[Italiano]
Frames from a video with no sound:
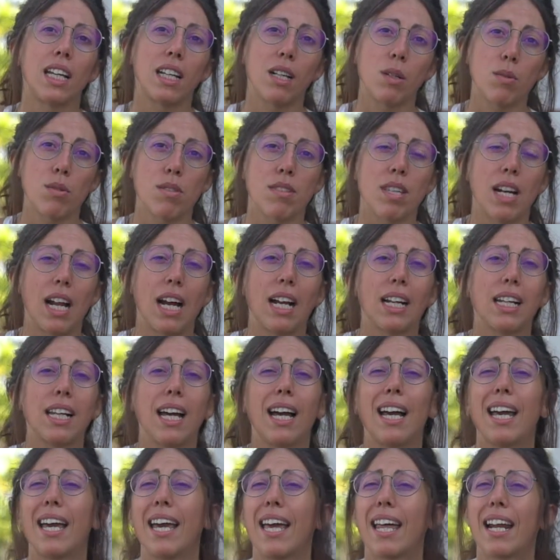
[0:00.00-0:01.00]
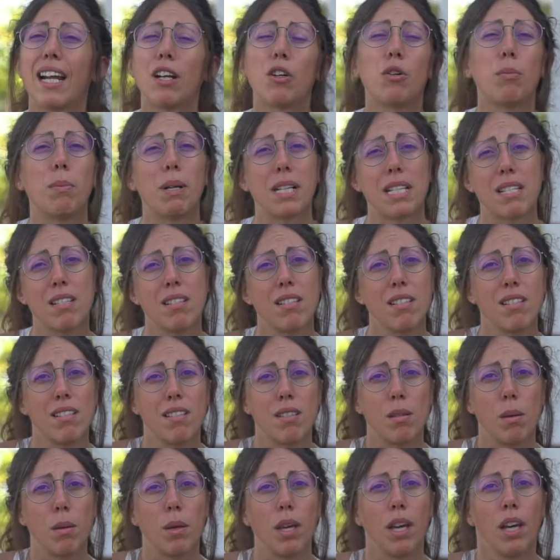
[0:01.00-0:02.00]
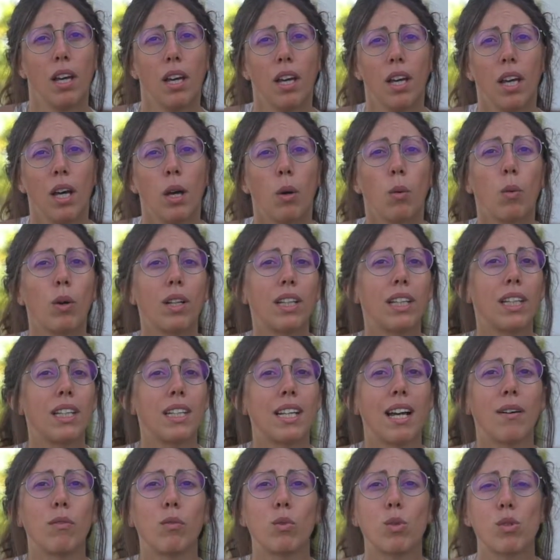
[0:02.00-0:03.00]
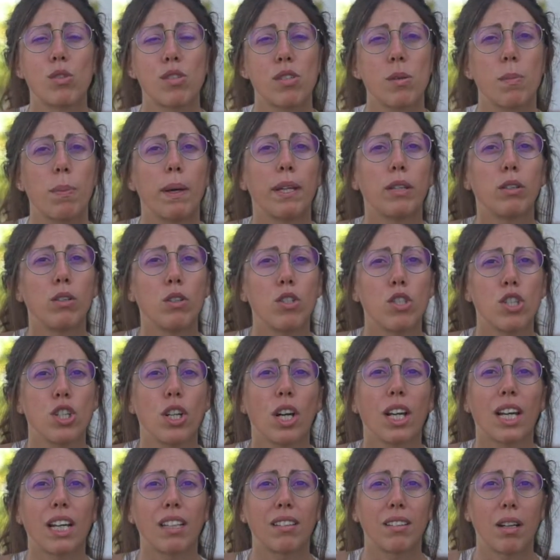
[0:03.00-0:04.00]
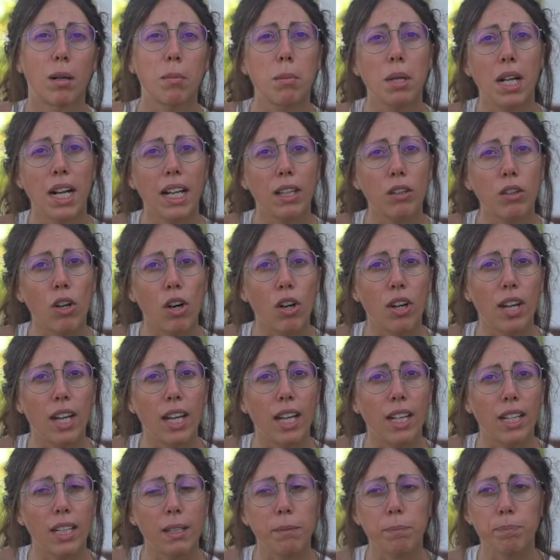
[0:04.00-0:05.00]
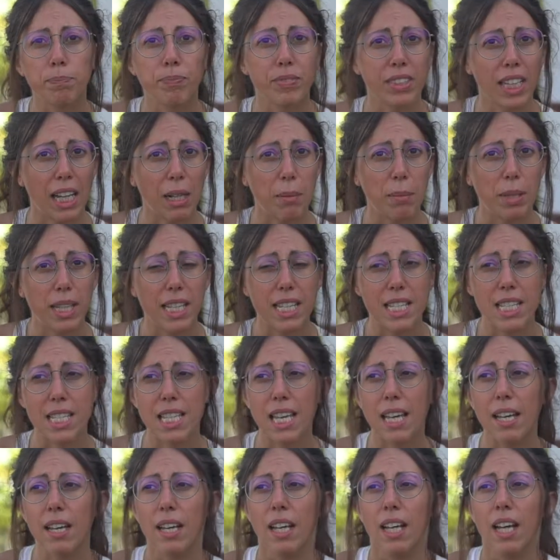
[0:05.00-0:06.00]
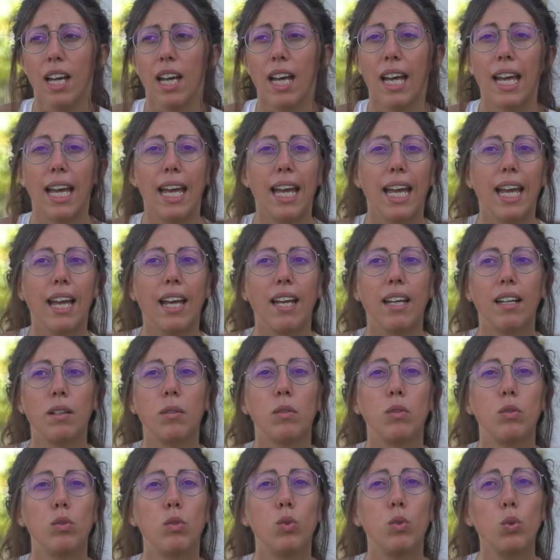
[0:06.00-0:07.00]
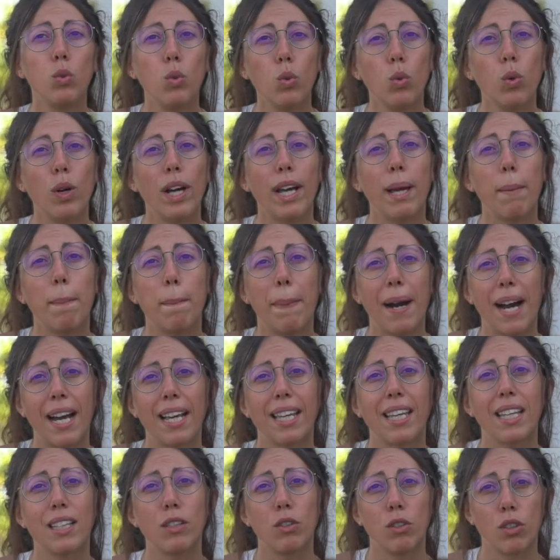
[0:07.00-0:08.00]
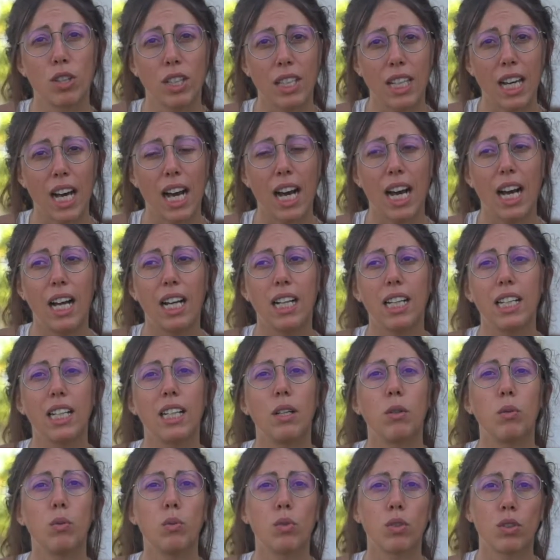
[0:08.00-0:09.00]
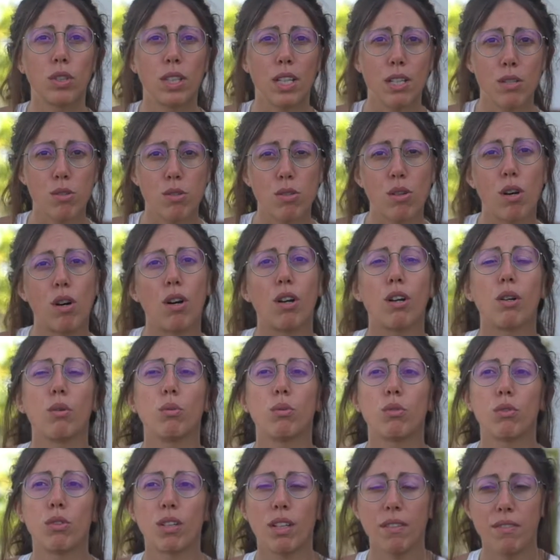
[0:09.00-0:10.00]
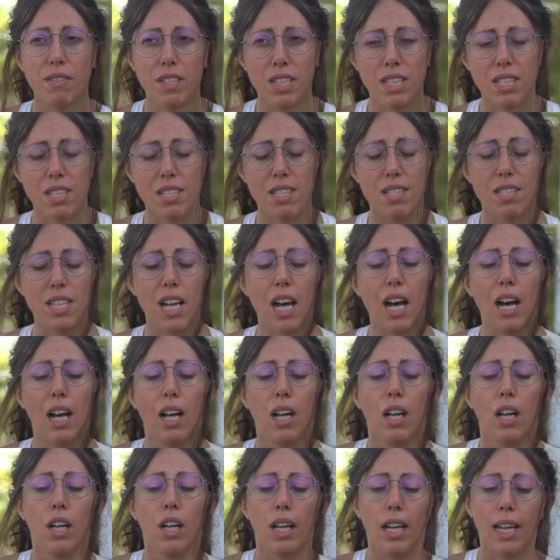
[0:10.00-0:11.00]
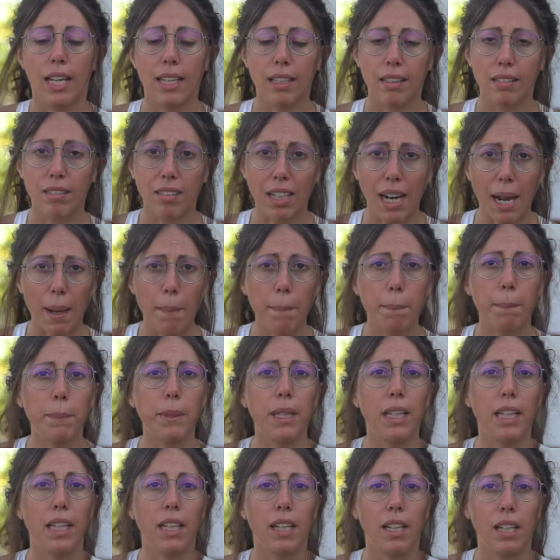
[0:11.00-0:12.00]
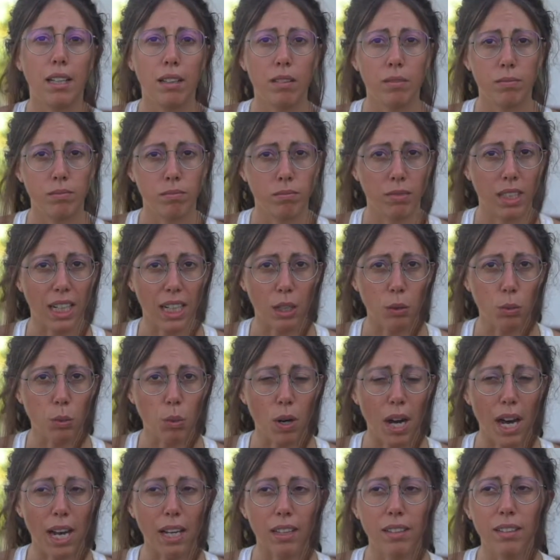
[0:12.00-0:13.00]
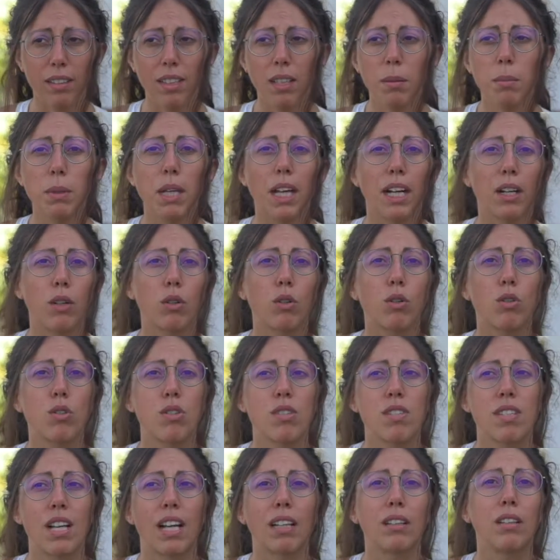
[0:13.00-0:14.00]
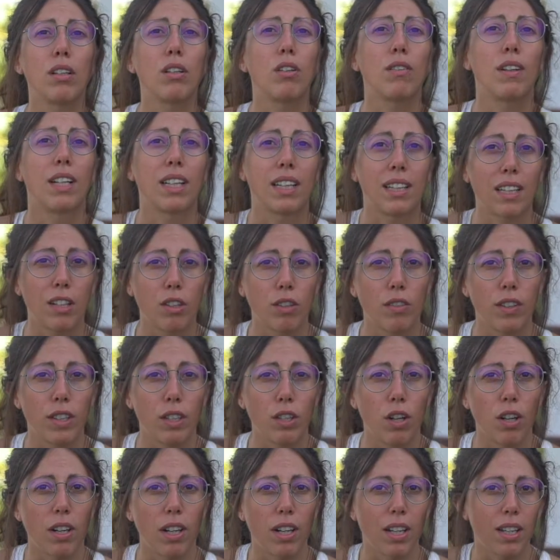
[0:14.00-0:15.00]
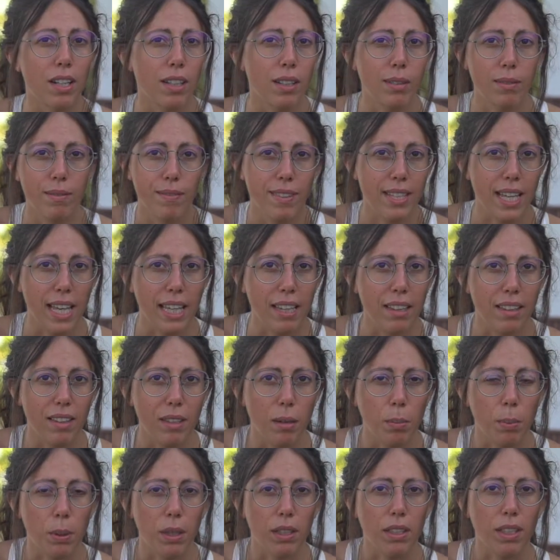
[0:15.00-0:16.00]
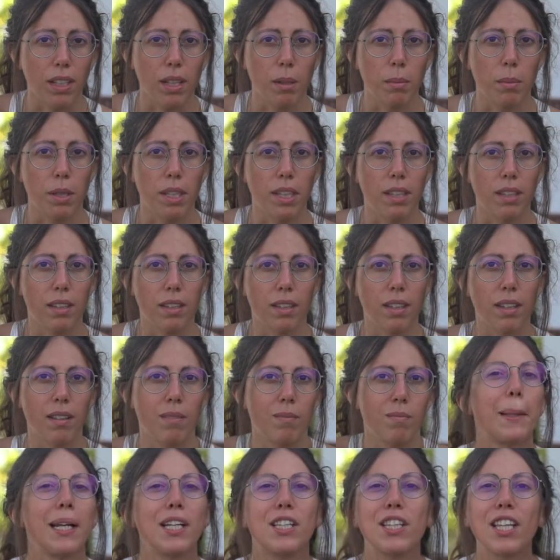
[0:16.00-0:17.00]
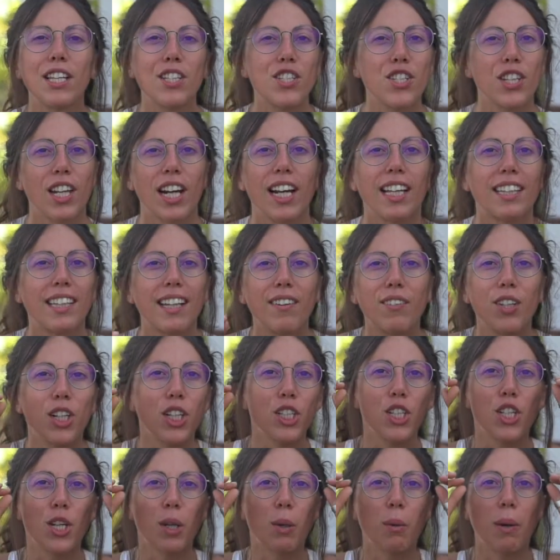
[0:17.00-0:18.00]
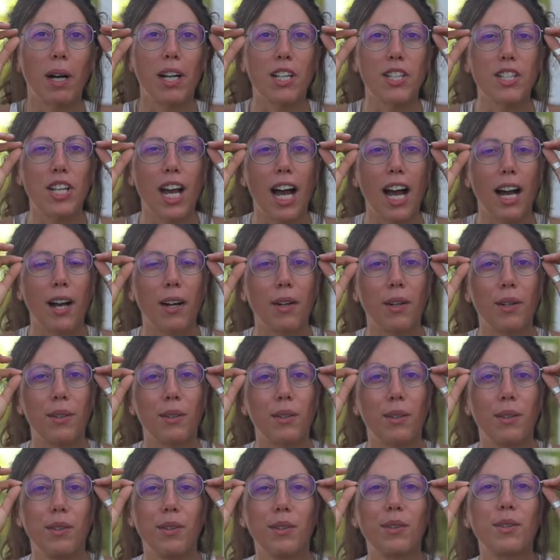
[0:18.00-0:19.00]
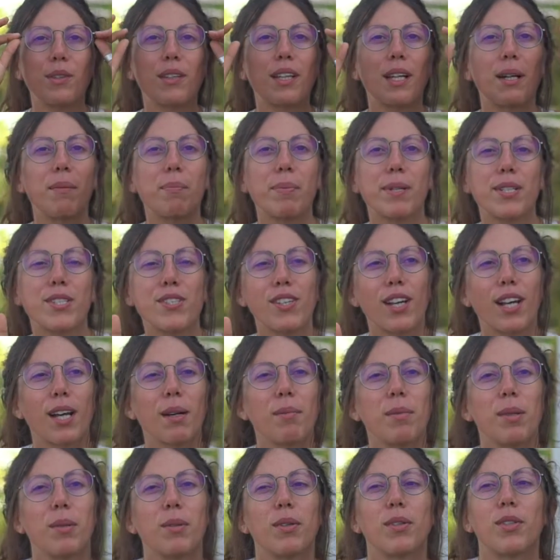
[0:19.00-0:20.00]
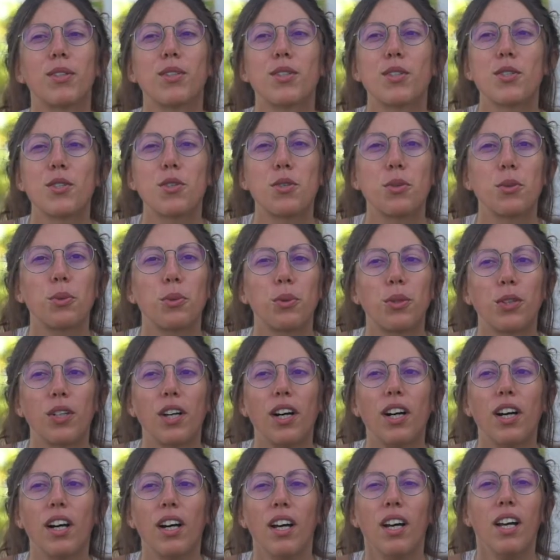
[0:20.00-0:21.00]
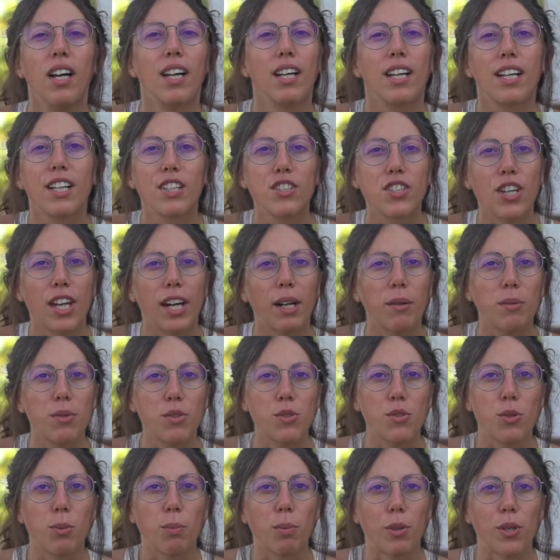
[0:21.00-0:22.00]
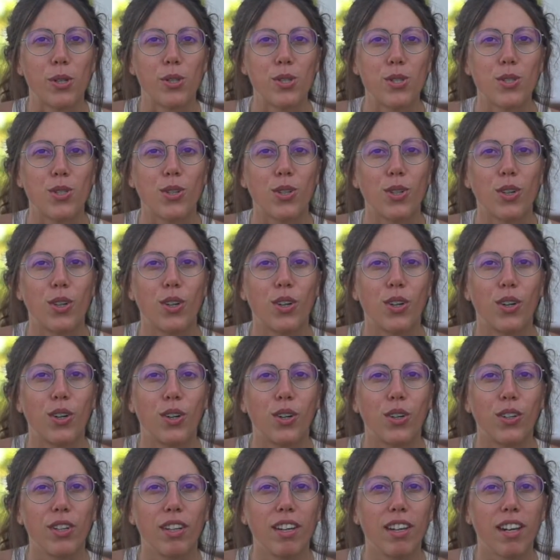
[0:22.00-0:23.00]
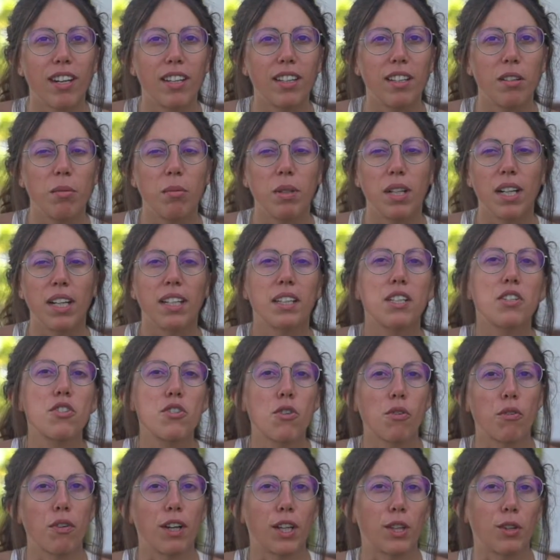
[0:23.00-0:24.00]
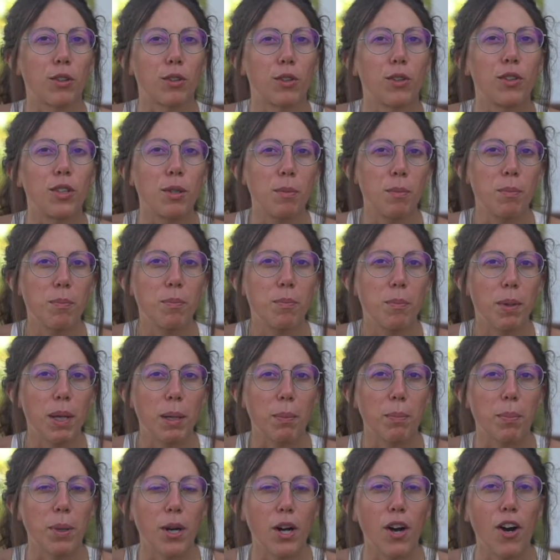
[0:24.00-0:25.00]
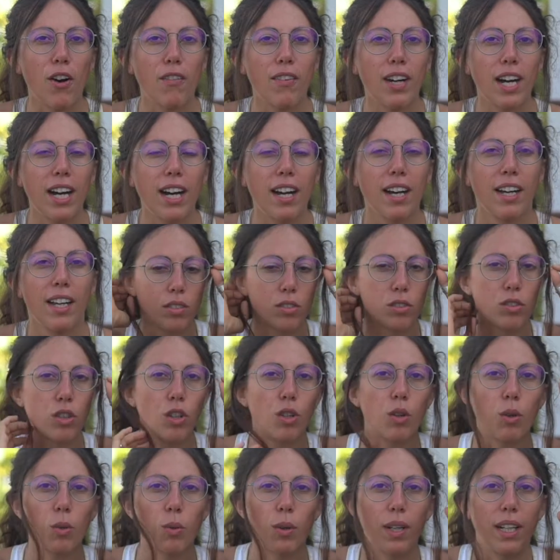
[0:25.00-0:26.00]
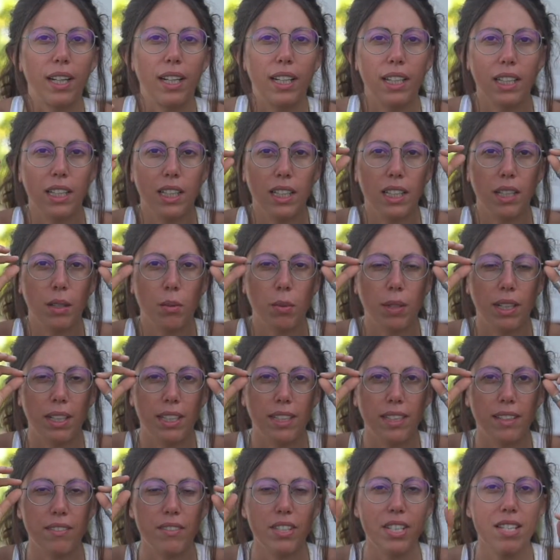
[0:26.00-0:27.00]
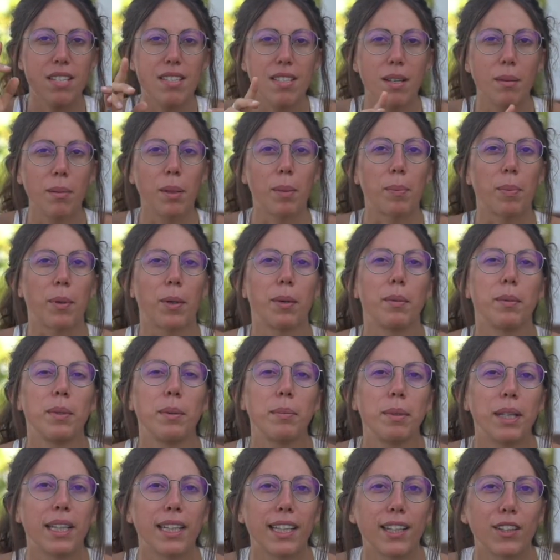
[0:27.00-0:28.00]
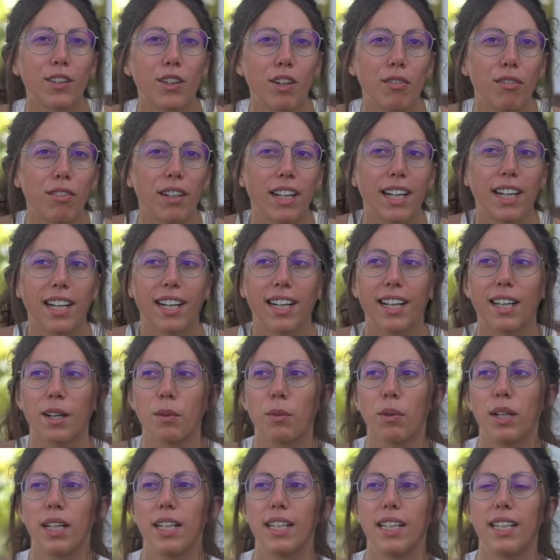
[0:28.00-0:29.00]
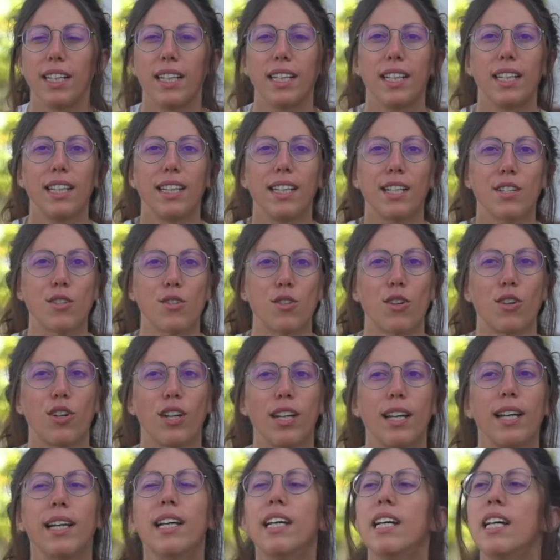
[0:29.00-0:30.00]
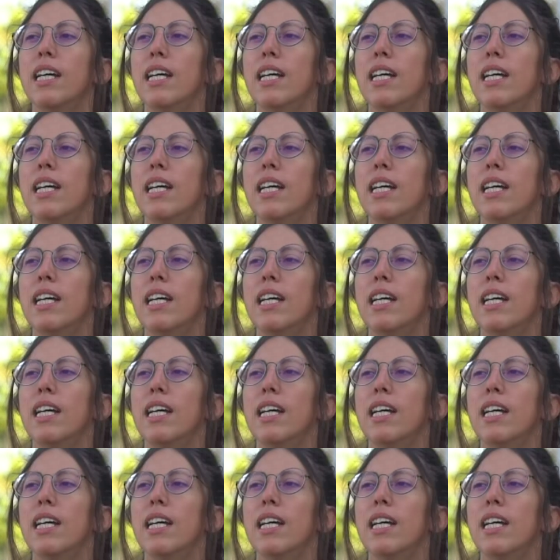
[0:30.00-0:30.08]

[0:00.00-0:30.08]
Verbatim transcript: in Australia erano bassissimi guadagnavo uno stipendio di circa 3.000 dollari al mese e eh, due paia di occhiali, uno da sole, uno da vista, entrambi mm, graduati mi erano costati 99 dollari, niente praticamente. Ed è girata voce qua a Changu, tutte le persone che abbiamo conosciuto, che c'era questo posto incredibile. Adesso ho fatto di, per prova solo quelli, quelli da vista, ma probabilmente andrò a fare anche quelli da sole.